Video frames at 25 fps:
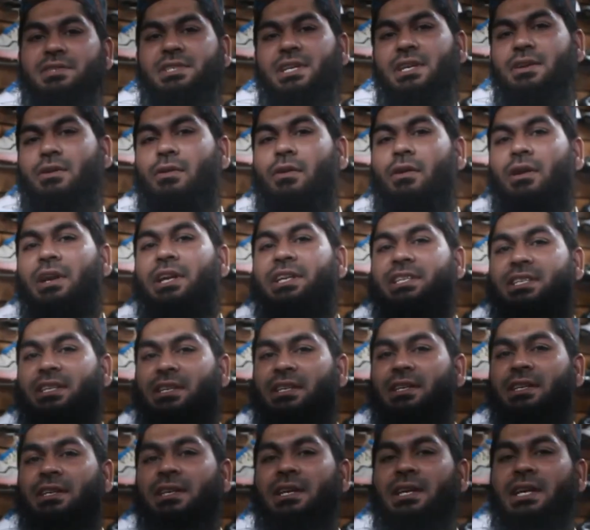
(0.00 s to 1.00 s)
হচ্ছে কোয়ালিটি
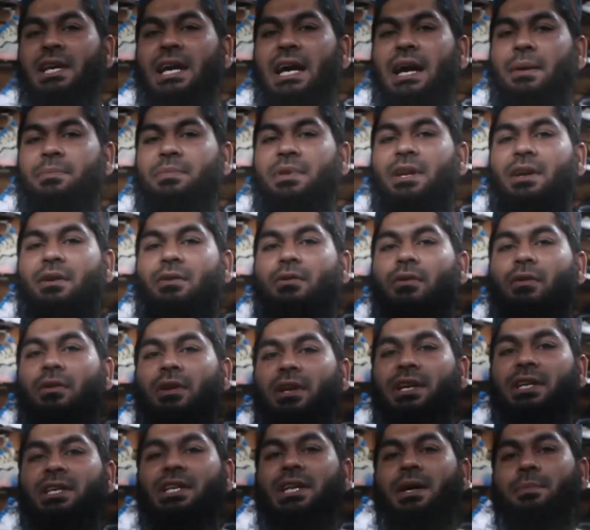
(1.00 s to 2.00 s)
আপনারা
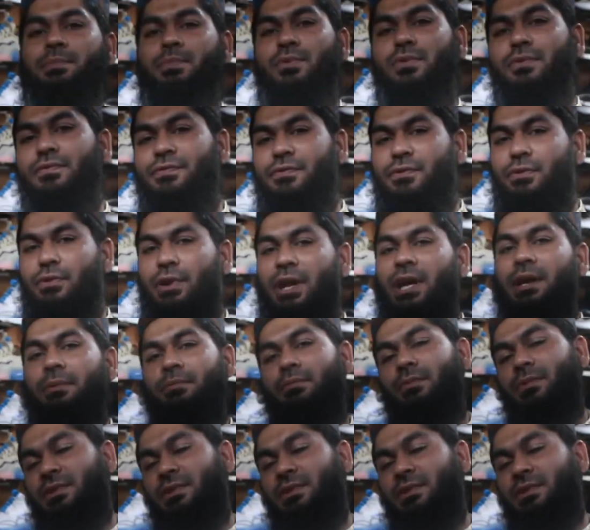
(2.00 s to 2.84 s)
কোয়ালিটিটা প্রুফ করে